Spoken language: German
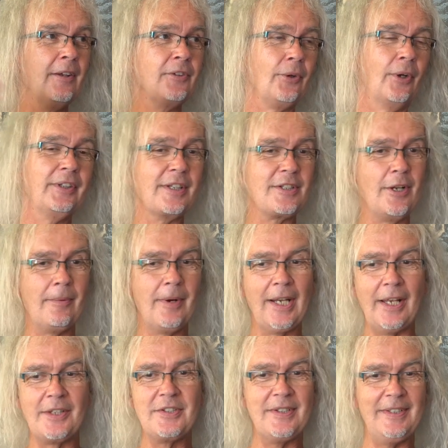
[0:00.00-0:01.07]
Sollte es nochmal
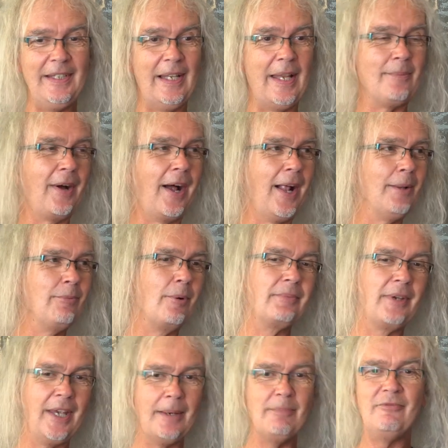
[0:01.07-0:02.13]
ein
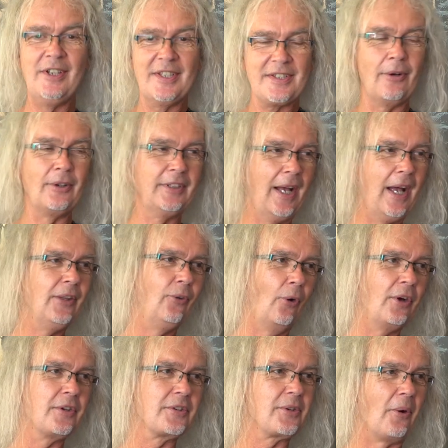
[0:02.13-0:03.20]
Steelhammer-Album geben, wird es auch da
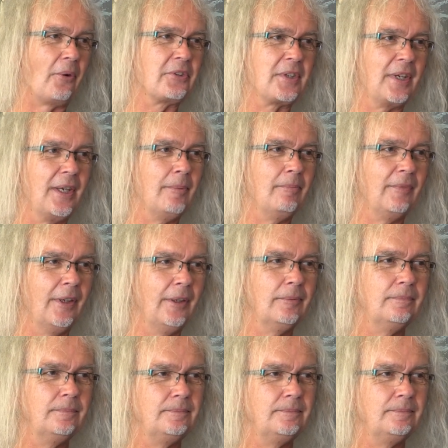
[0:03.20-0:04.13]
neue Songs geben. Ne?